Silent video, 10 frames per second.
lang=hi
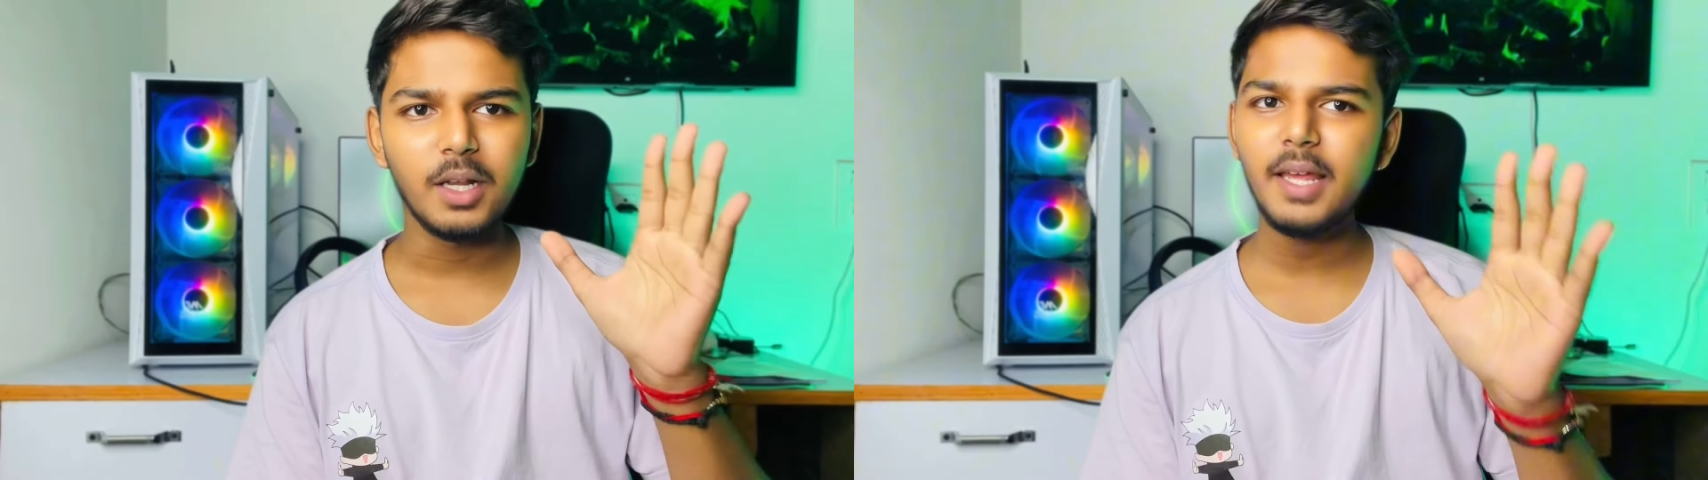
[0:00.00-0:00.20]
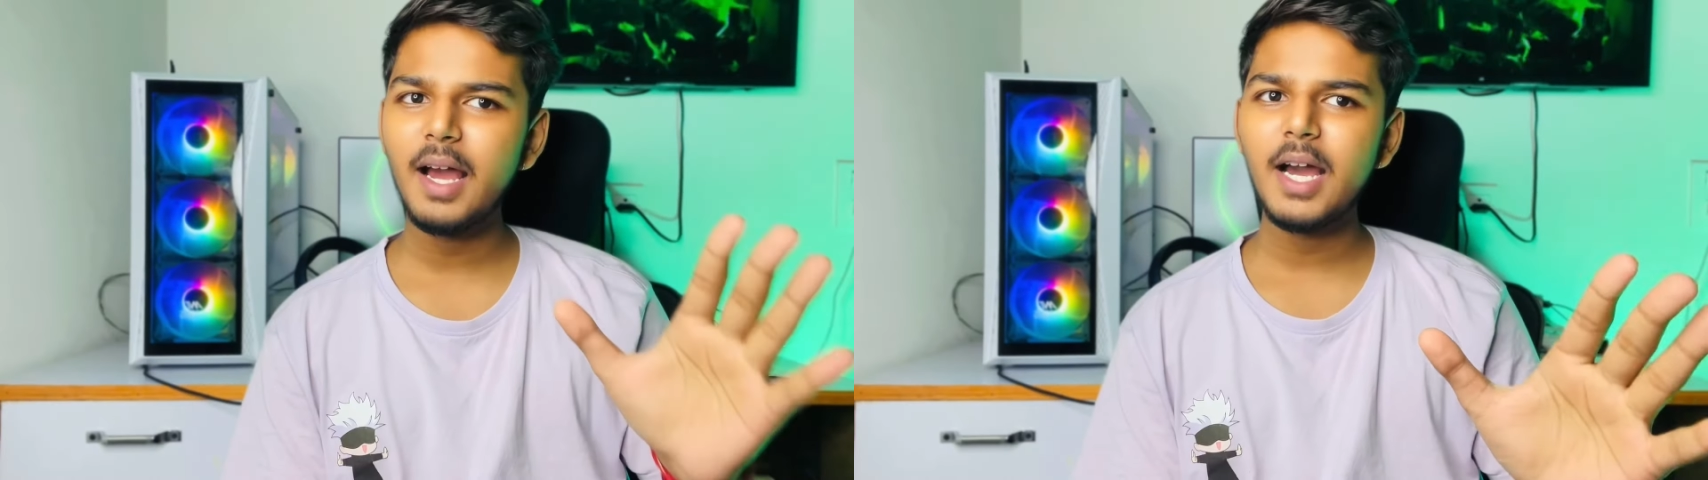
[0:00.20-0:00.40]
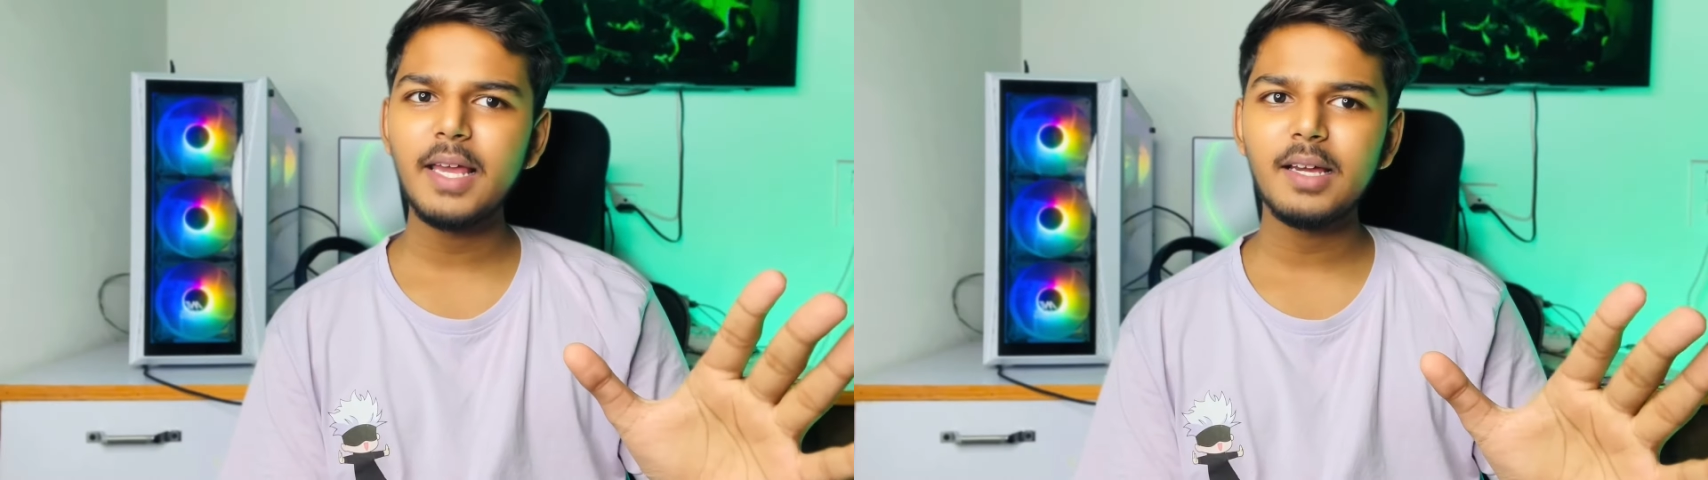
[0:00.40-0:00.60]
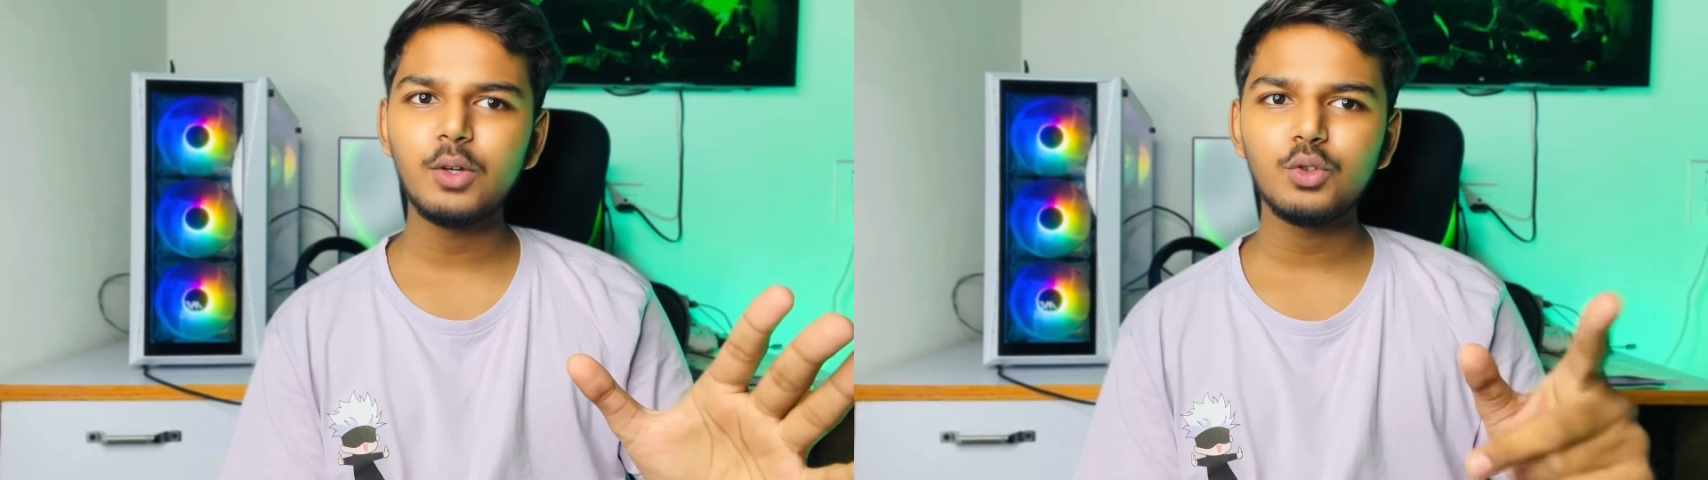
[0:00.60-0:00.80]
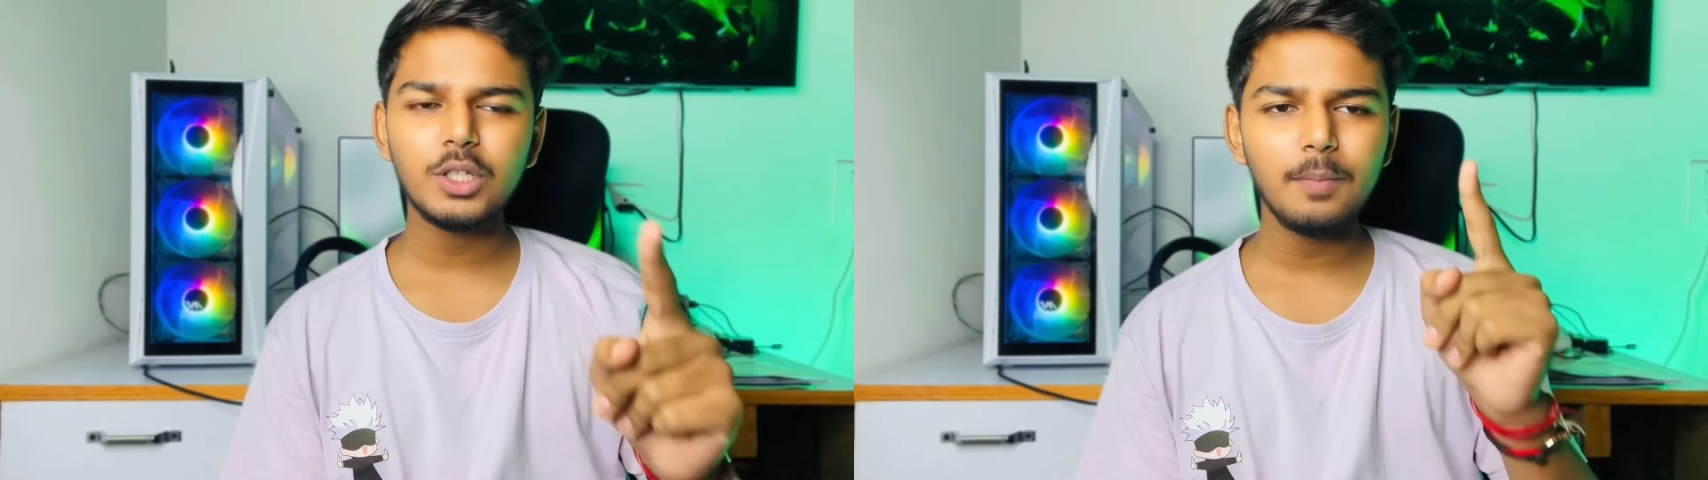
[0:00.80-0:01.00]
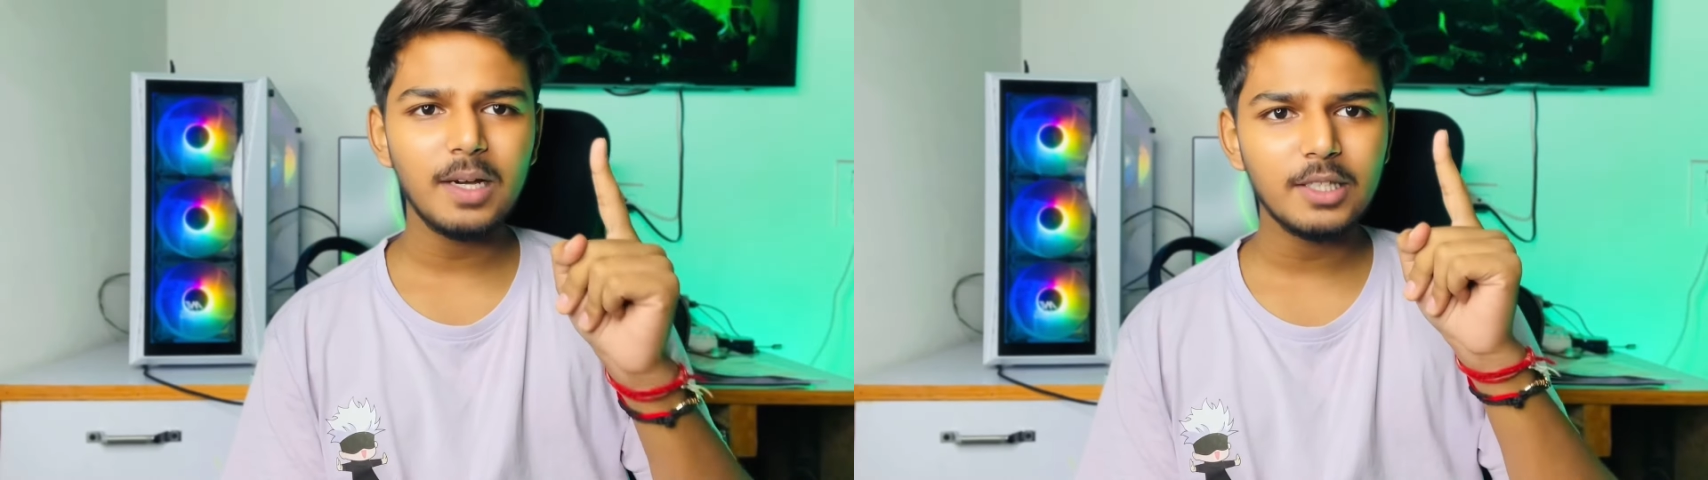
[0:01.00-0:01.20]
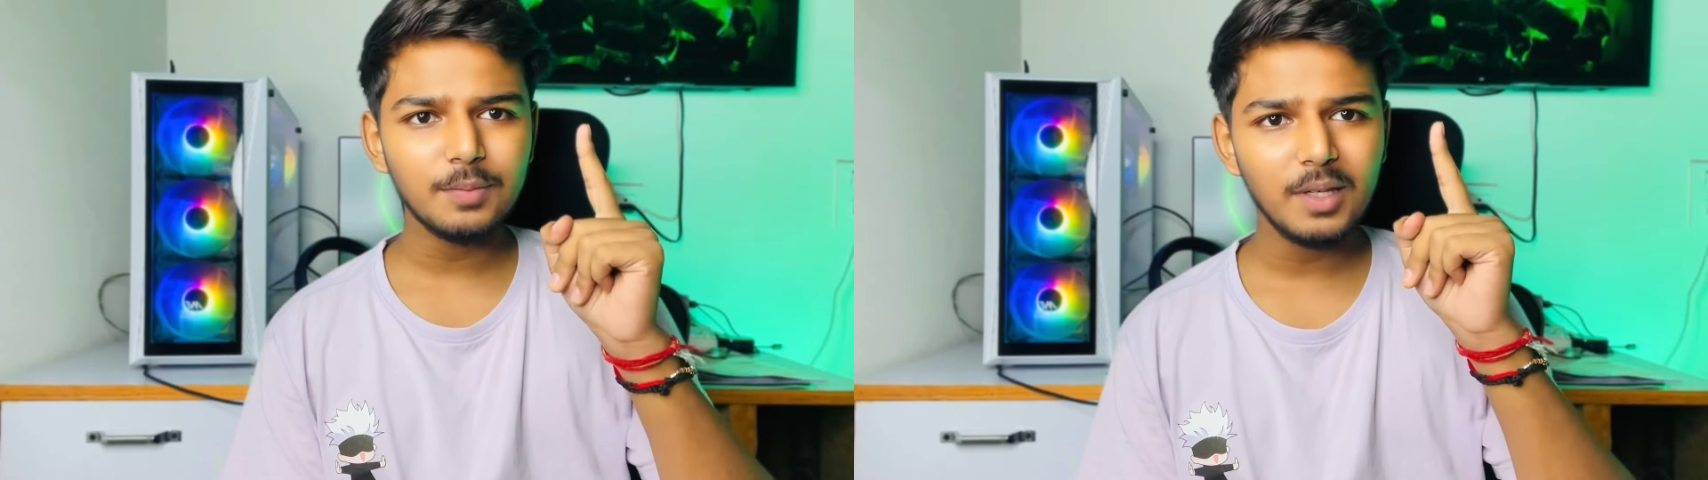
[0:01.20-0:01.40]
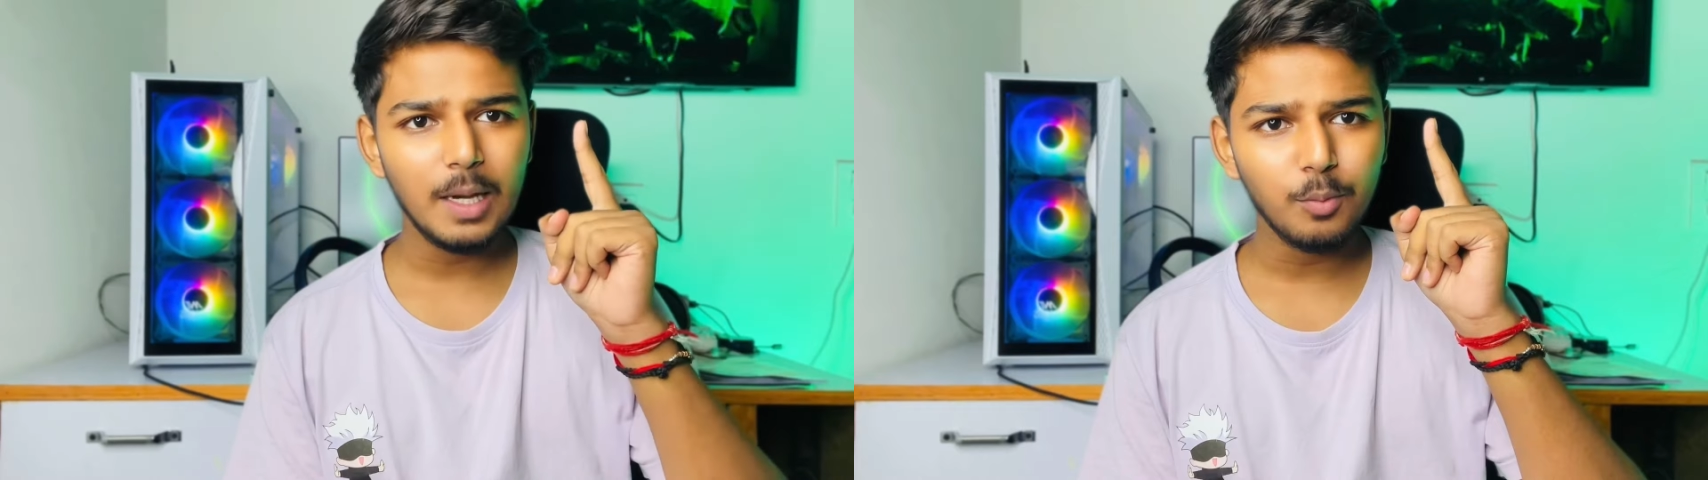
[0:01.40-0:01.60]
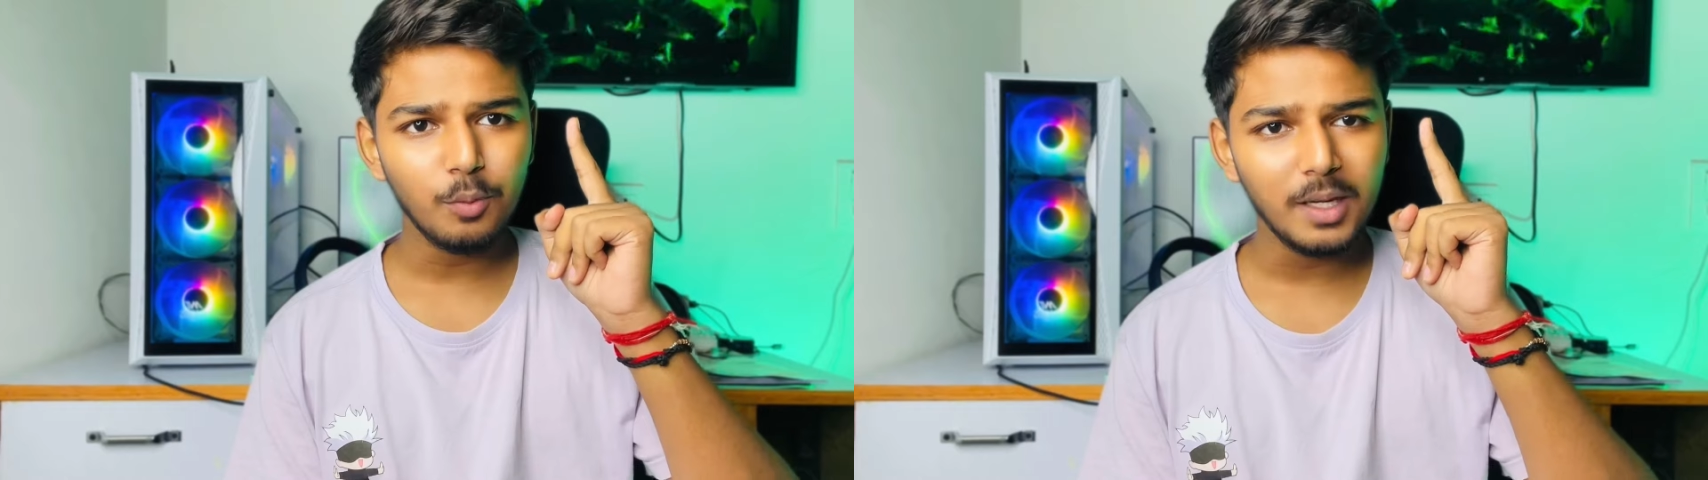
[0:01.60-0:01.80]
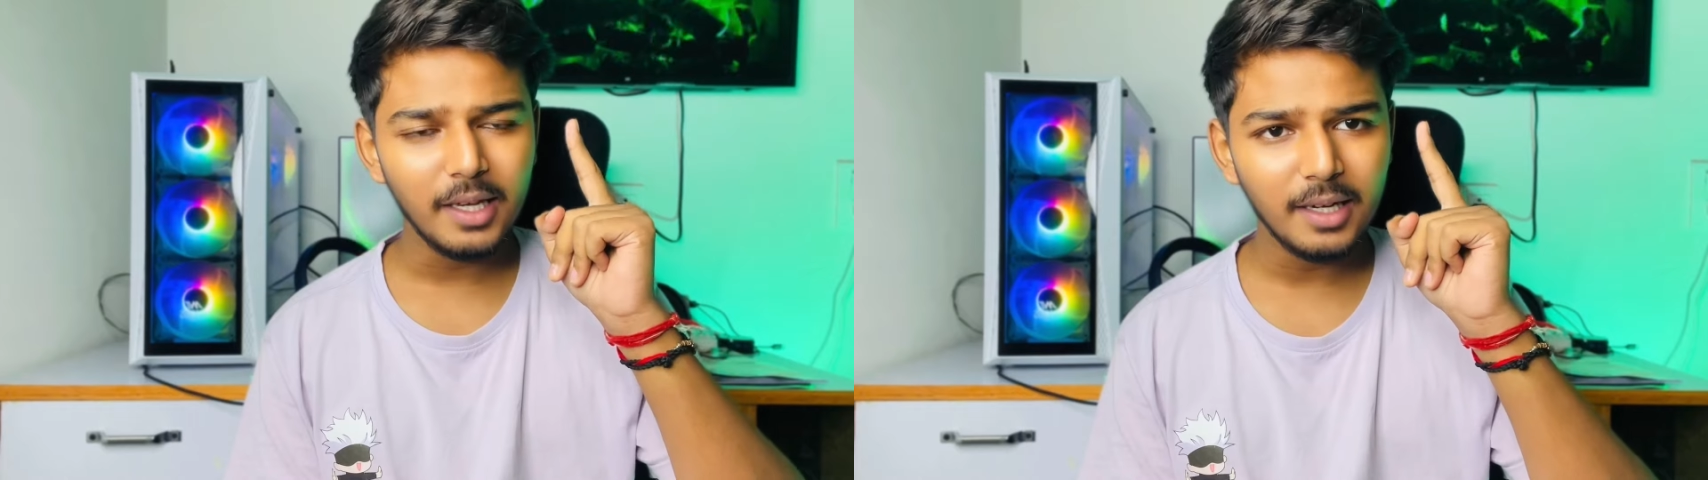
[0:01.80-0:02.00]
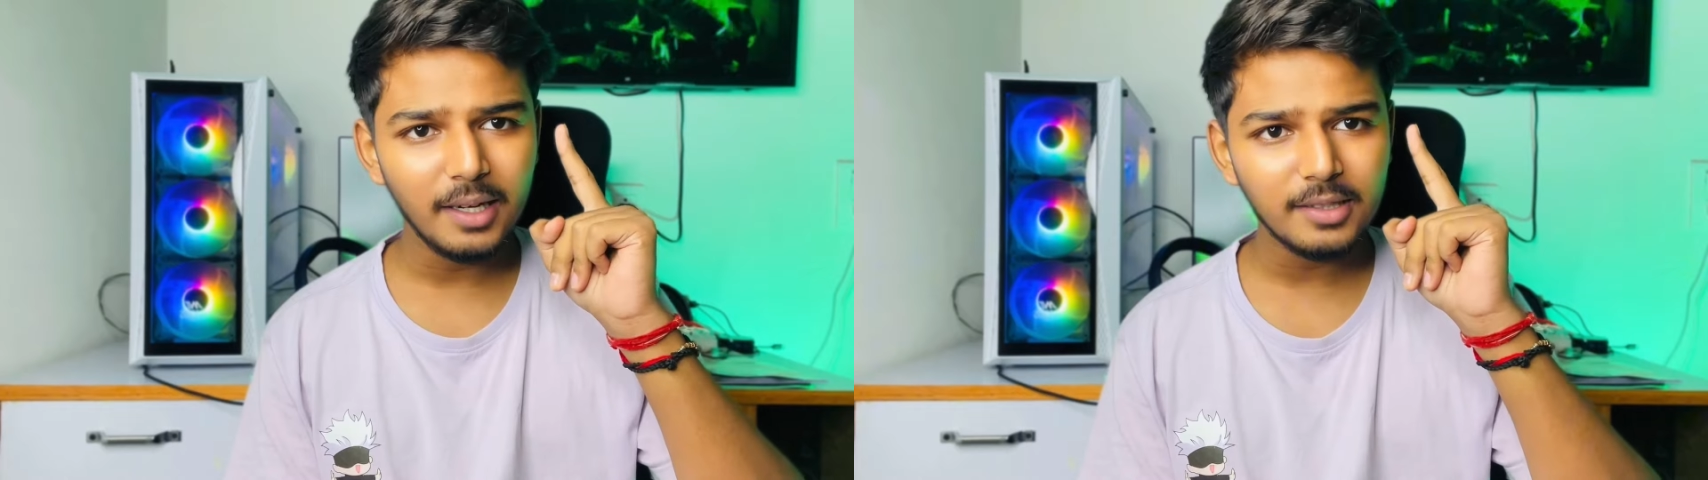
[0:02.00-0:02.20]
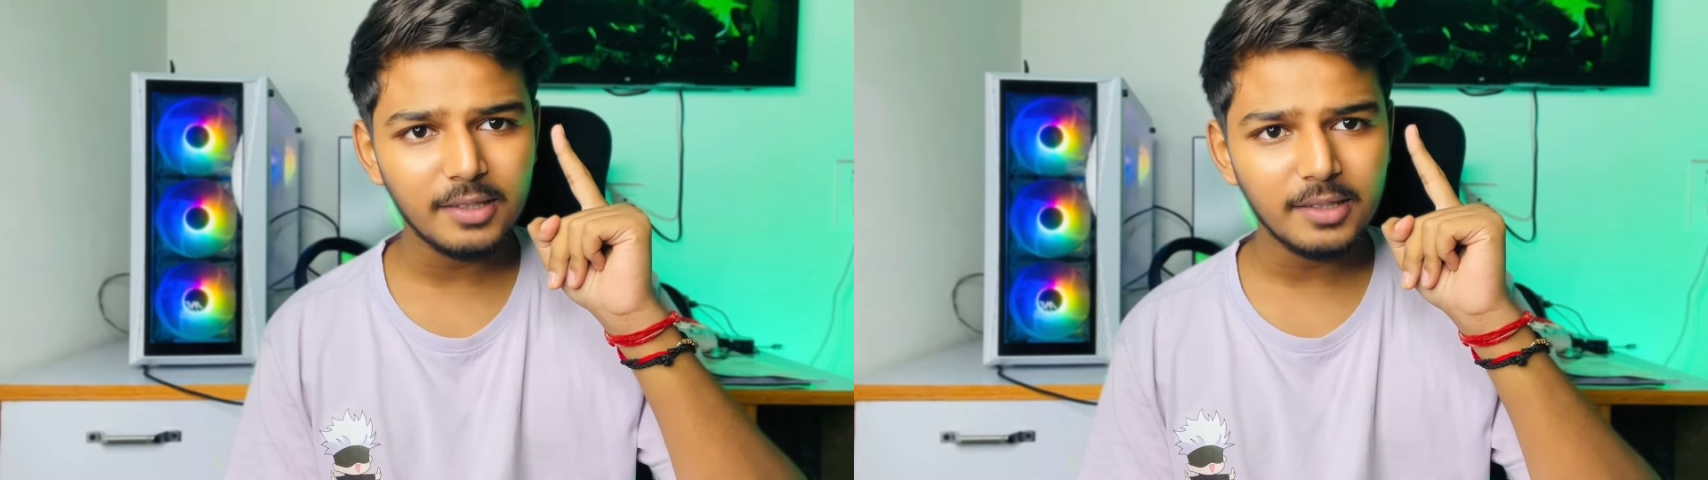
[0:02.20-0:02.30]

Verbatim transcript: नया आया है और उसके बाद इसमें आपको मिलेगी ढेर